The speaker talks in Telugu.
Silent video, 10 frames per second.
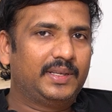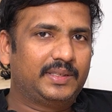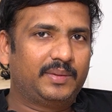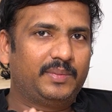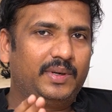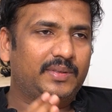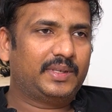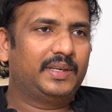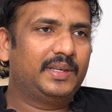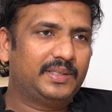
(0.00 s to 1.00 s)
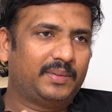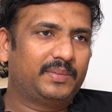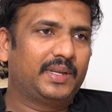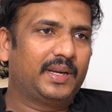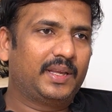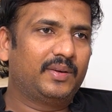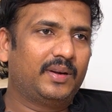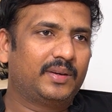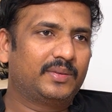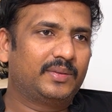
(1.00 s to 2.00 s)
ఈ సినిమాలో సన్నీ సప్తగిరి
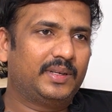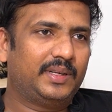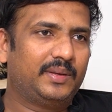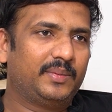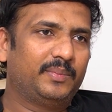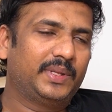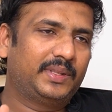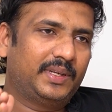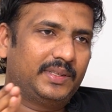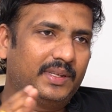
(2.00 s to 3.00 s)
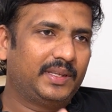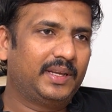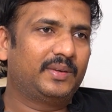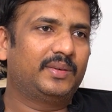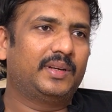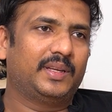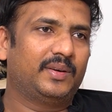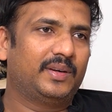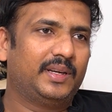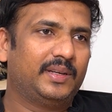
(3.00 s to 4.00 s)
హీరోలు అనుకుంటే బిత్తిరి సత్తి గారు కూడా
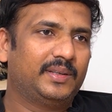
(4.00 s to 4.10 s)
హీరోనే